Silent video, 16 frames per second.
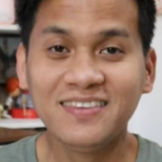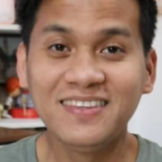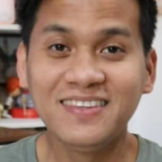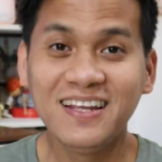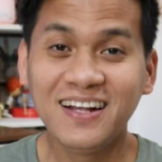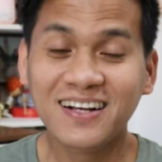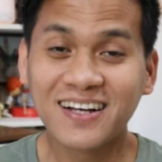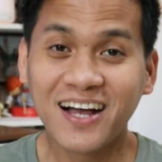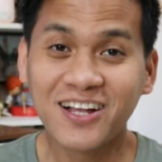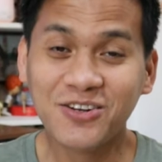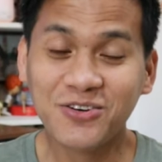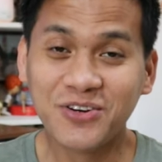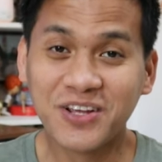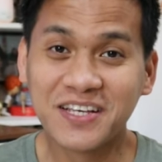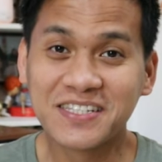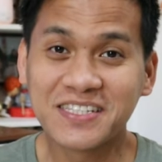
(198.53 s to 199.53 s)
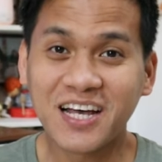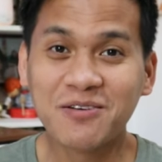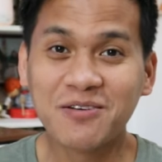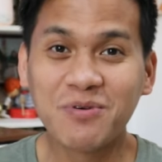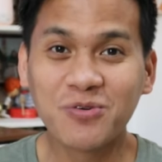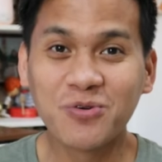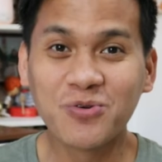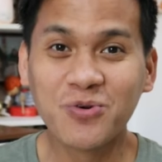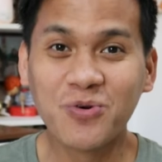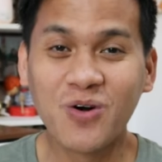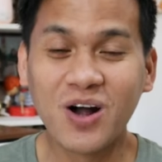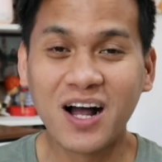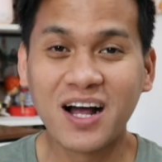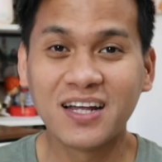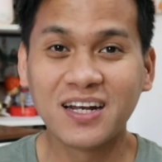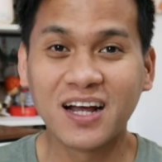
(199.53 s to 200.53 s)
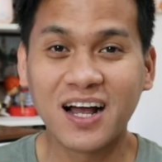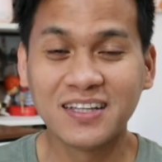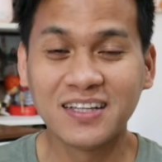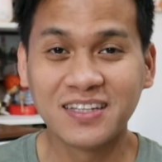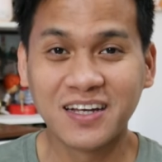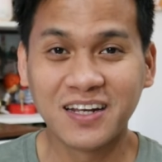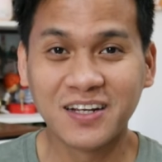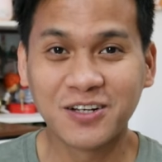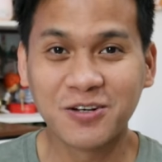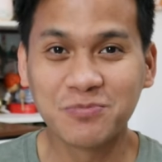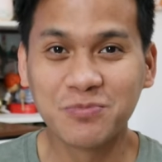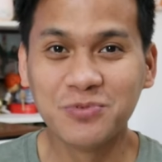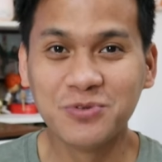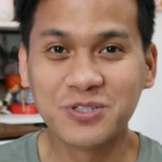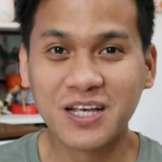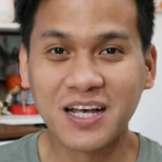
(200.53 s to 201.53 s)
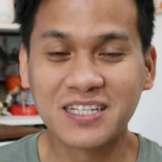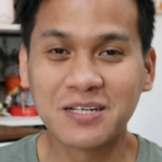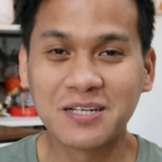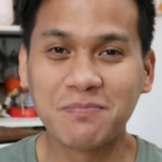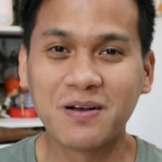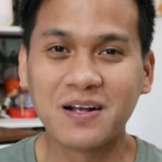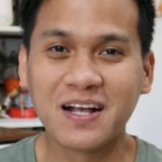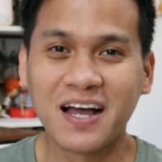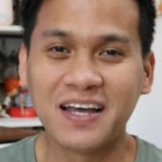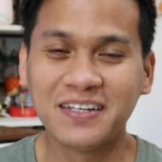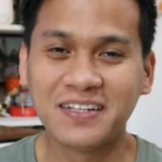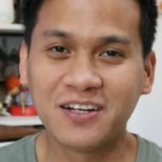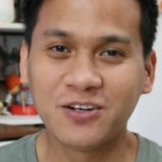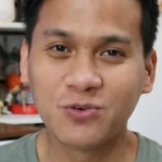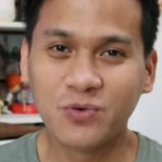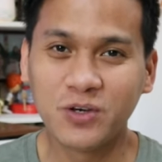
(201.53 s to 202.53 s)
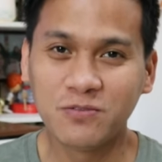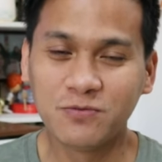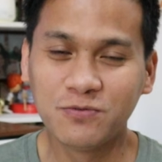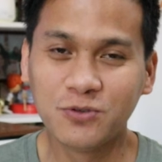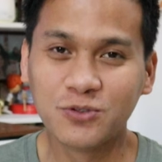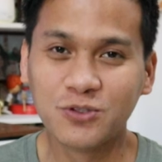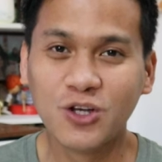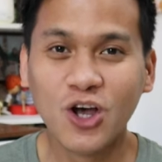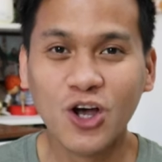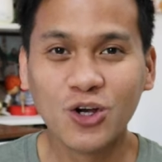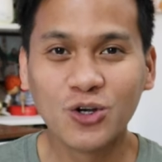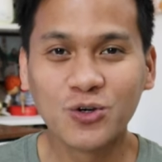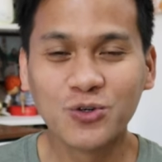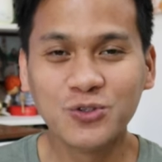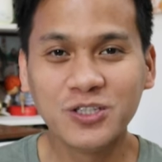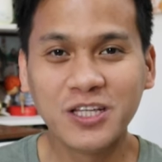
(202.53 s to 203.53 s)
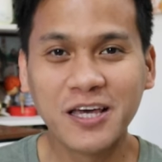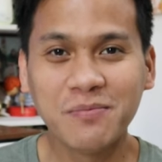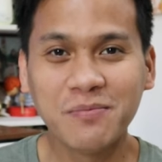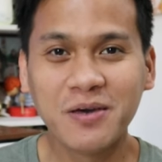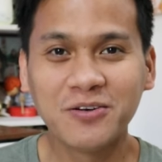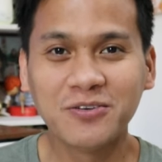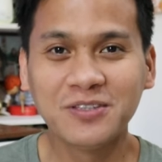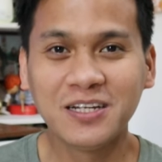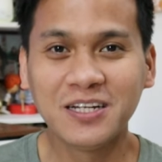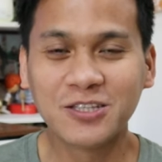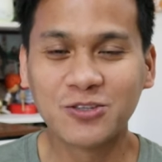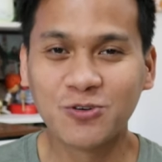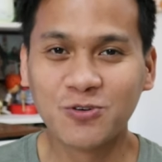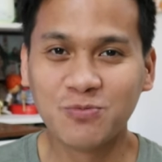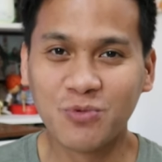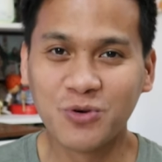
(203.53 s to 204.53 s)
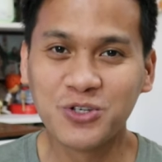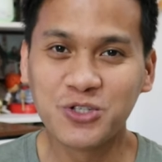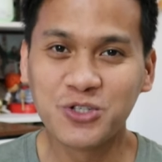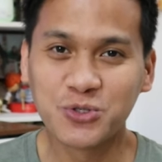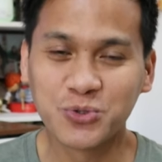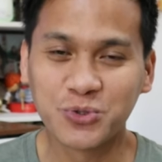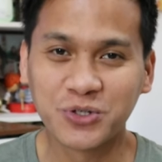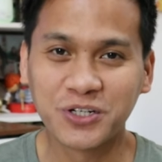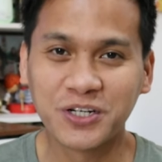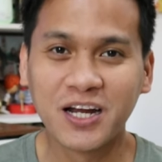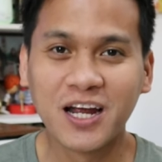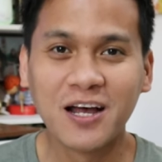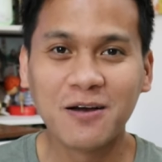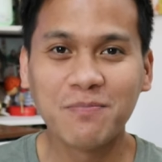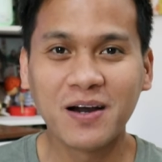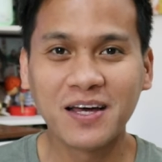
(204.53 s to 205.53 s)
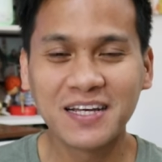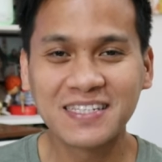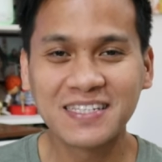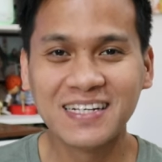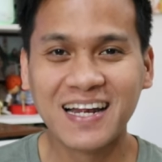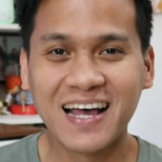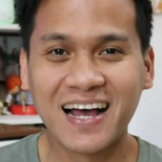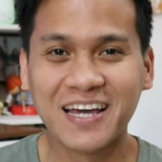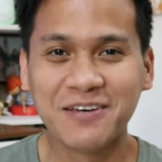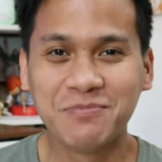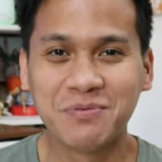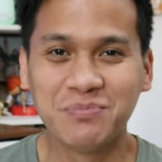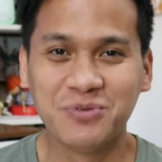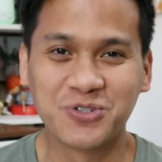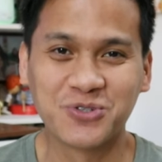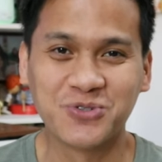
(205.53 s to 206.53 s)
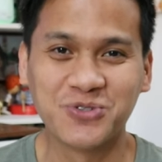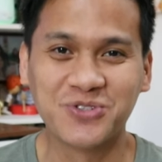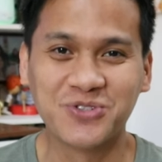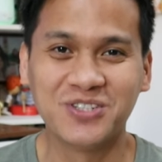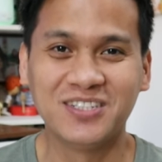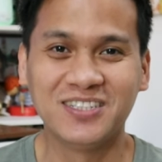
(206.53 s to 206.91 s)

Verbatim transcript: Hindi lang calories ang makukuha ng ating alagang pusa sa pagkain ng wet food, kundi mayroon din itong moisture para sila ay mabusog.